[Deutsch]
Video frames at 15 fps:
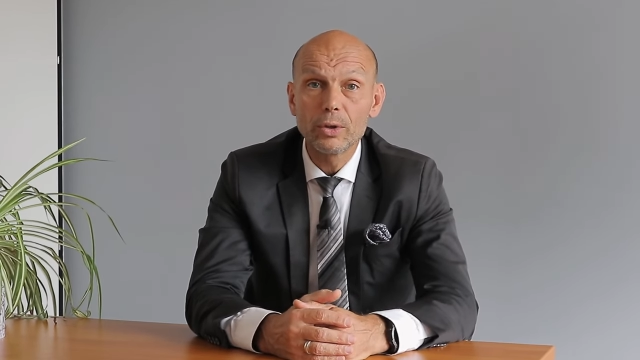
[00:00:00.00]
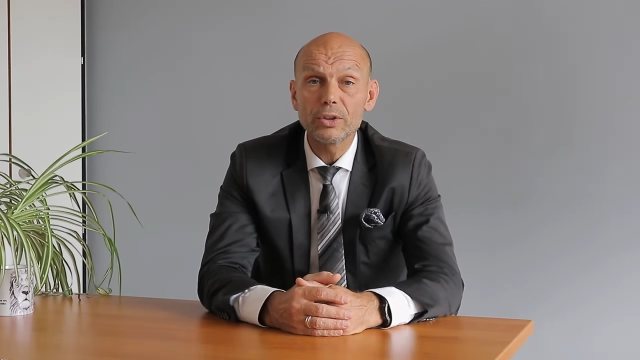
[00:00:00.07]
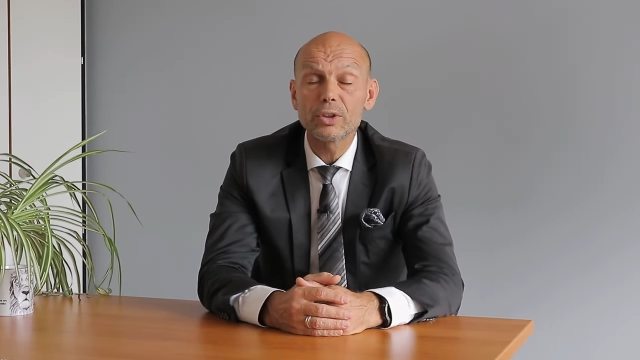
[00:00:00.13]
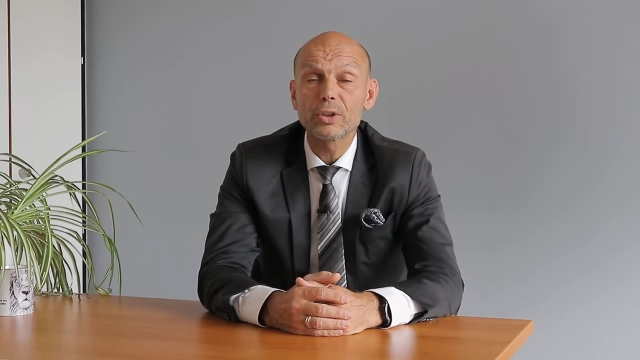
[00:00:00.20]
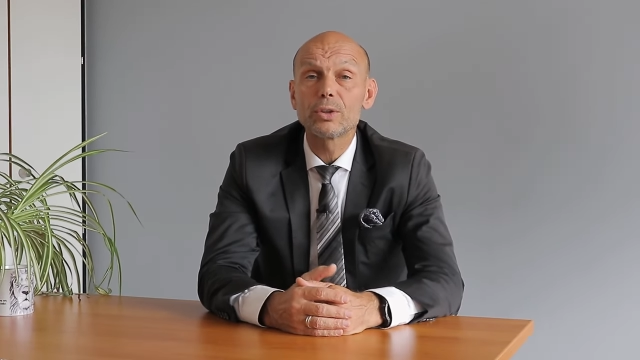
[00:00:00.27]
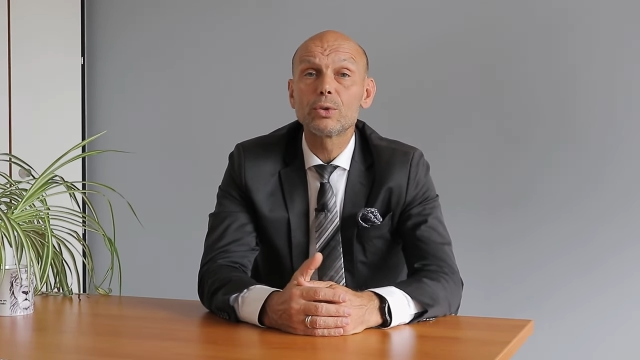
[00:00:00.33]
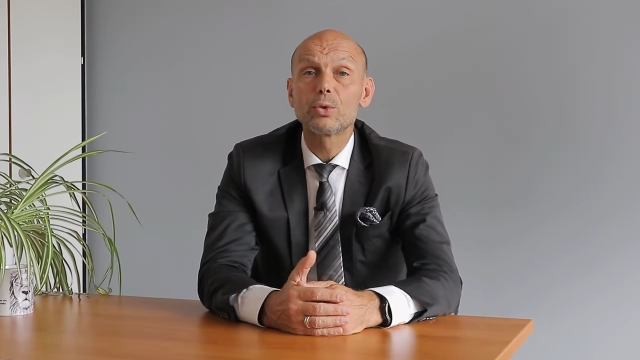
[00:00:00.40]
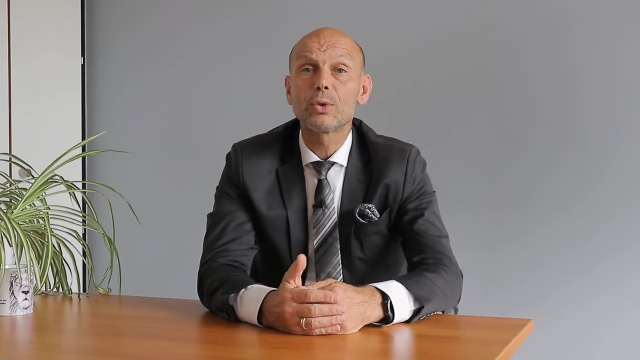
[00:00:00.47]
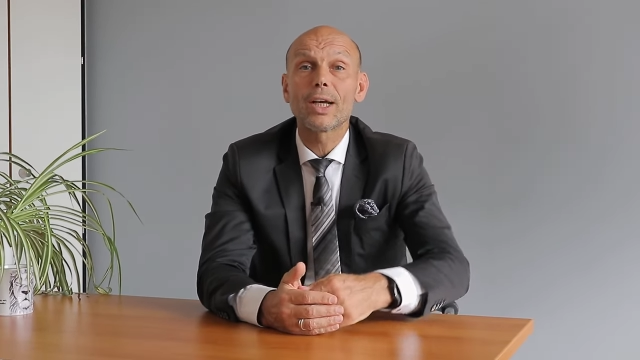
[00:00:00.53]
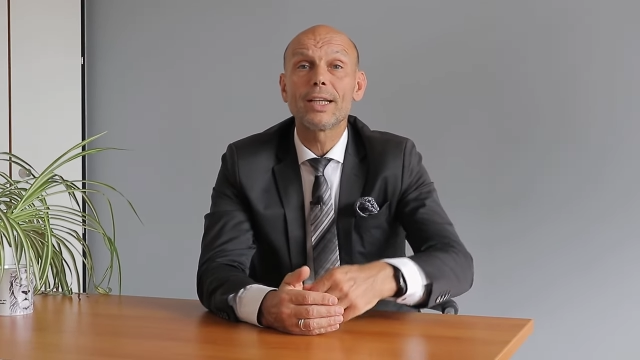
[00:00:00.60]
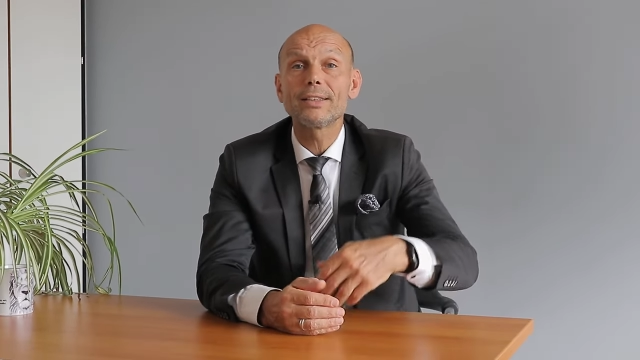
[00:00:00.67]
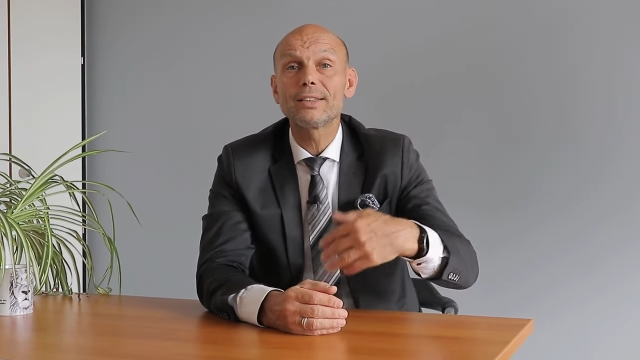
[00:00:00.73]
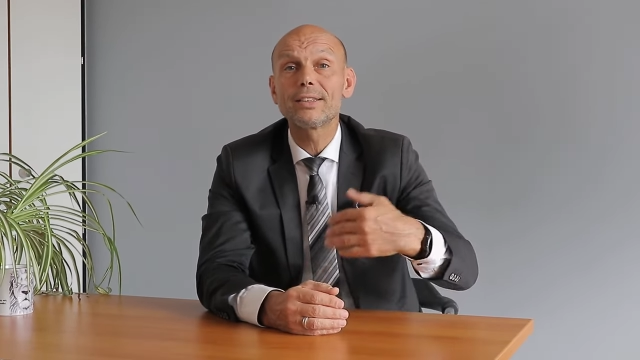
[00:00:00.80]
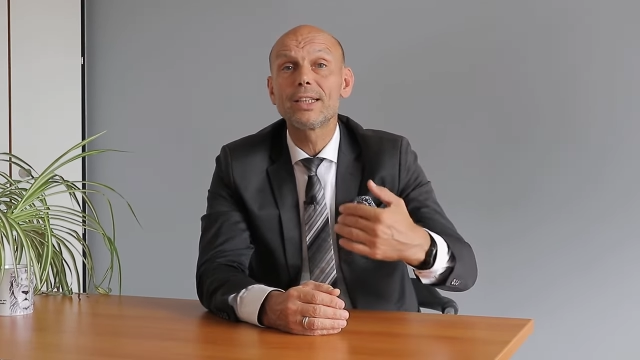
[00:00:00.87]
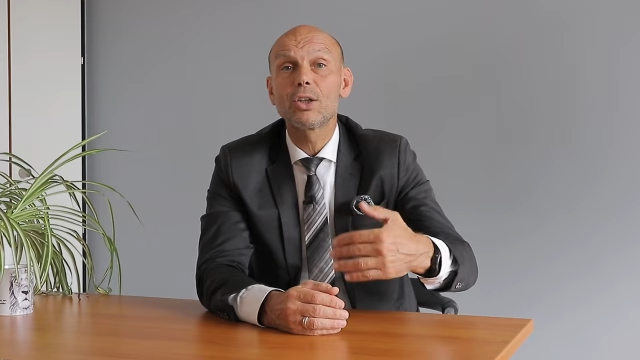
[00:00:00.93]
Und du
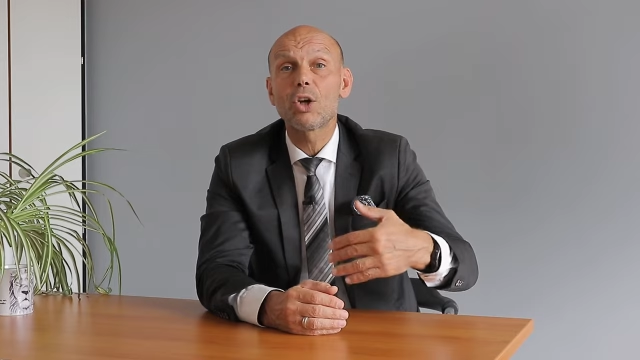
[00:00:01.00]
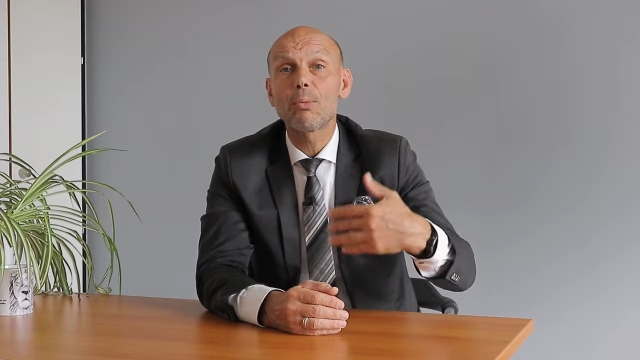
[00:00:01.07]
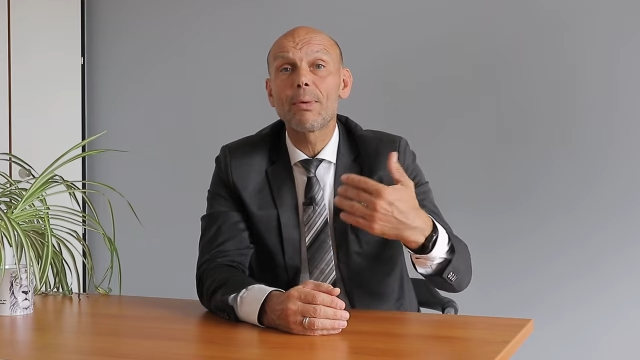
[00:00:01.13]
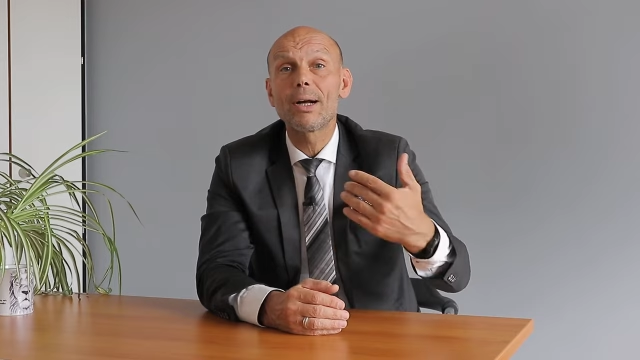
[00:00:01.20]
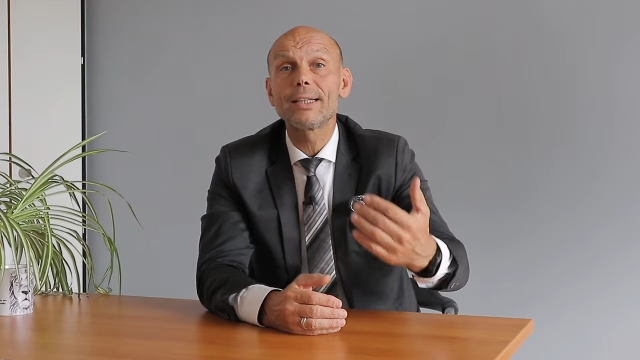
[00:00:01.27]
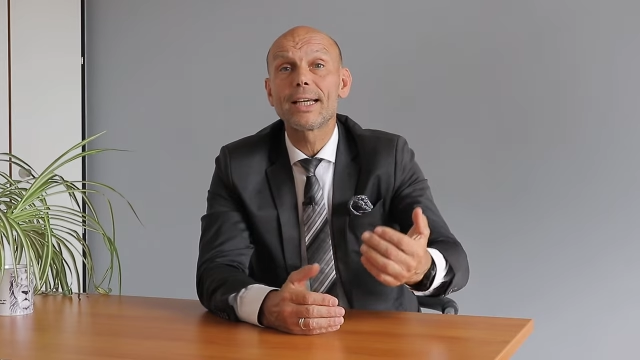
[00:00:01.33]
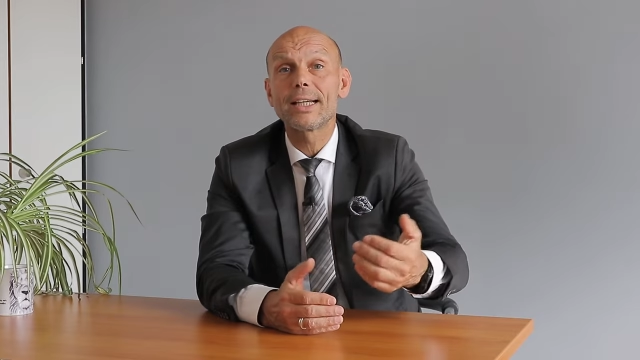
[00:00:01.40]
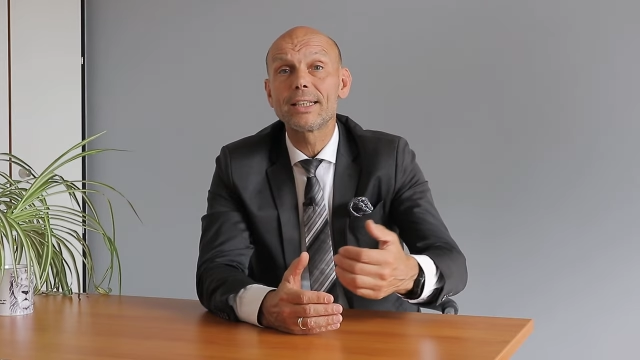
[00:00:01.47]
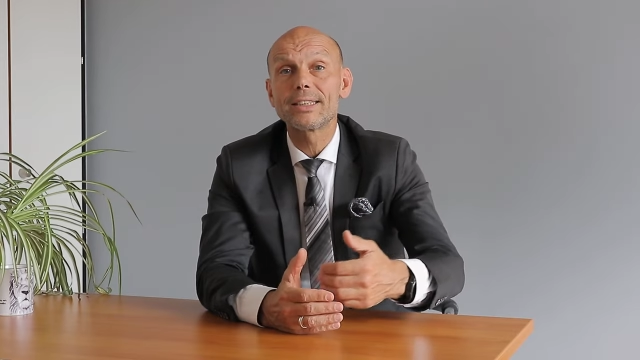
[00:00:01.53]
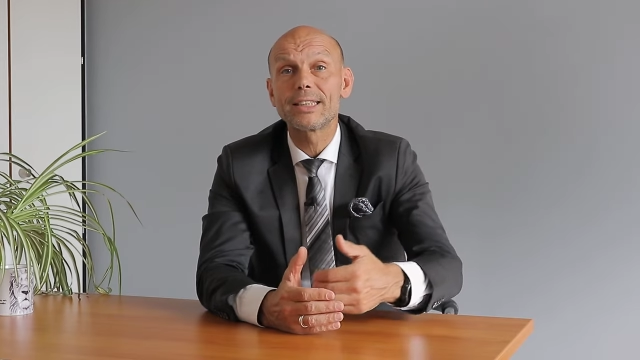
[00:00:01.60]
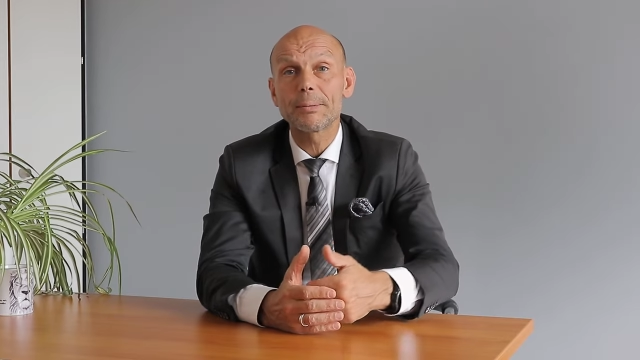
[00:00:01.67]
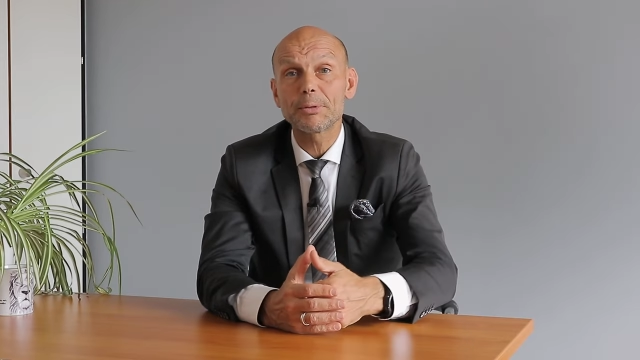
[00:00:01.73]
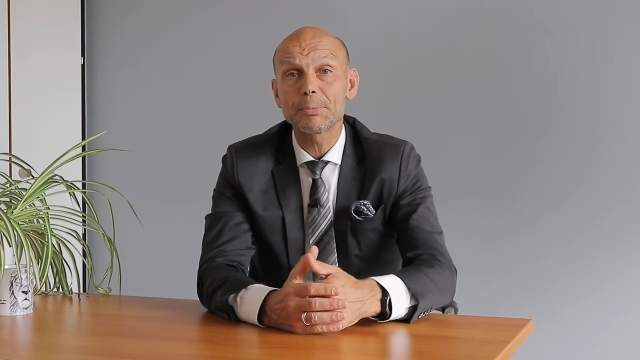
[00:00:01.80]
kannst dir nochmal deine